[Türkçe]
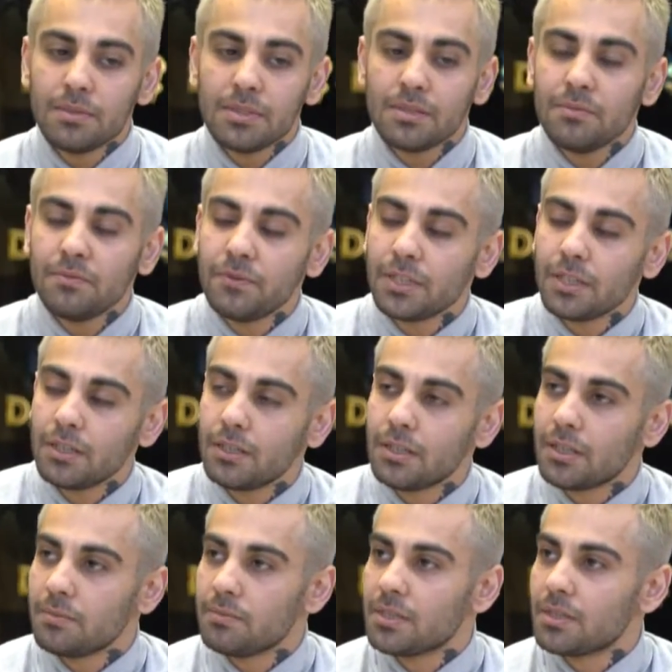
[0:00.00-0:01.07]
bizim
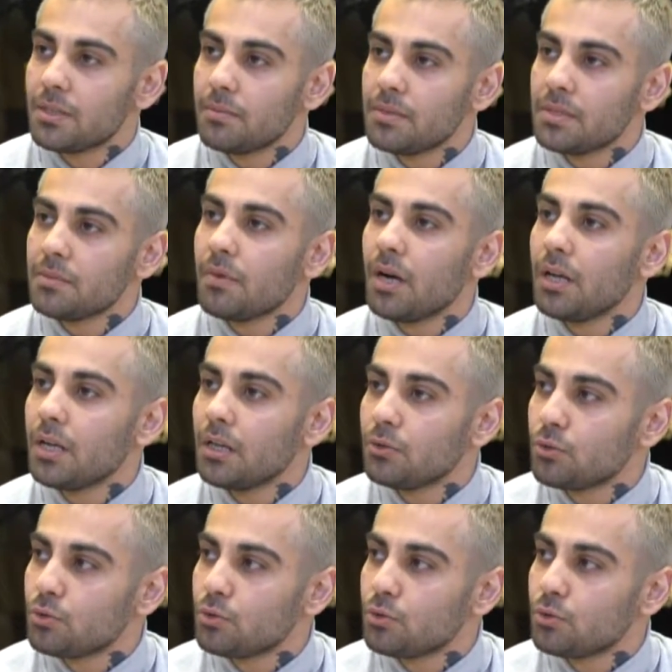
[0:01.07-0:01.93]
fikirlerimizle, bizim hayal